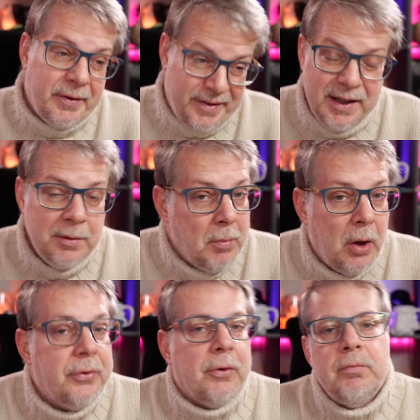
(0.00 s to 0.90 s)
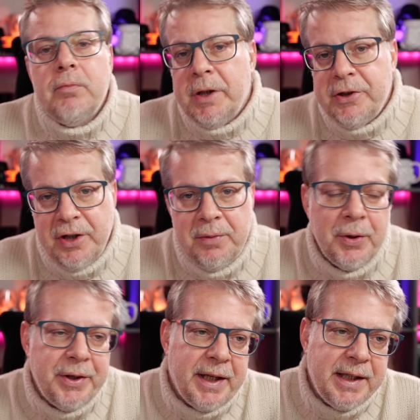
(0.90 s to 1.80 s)
Ce qui demande et j'ai
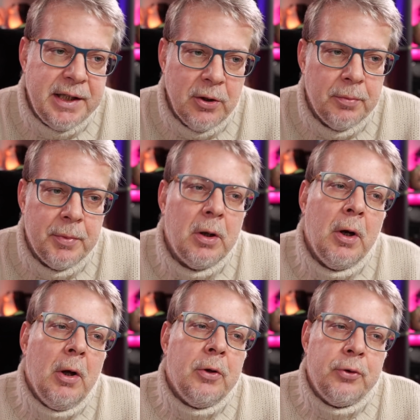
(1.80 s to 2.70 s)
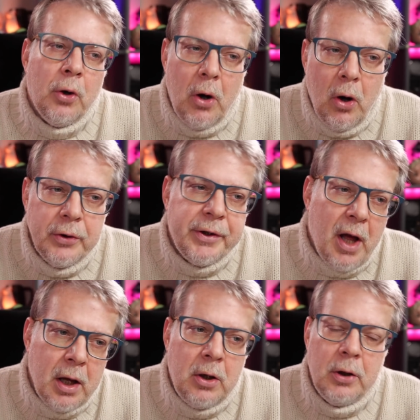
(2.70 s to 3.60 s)
demandé à Guillaume de rendre
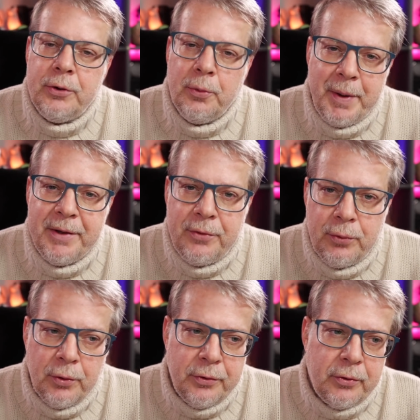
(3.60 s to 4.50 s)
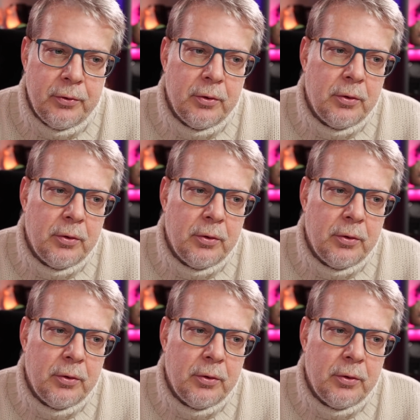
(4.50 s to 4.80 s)
un code open source.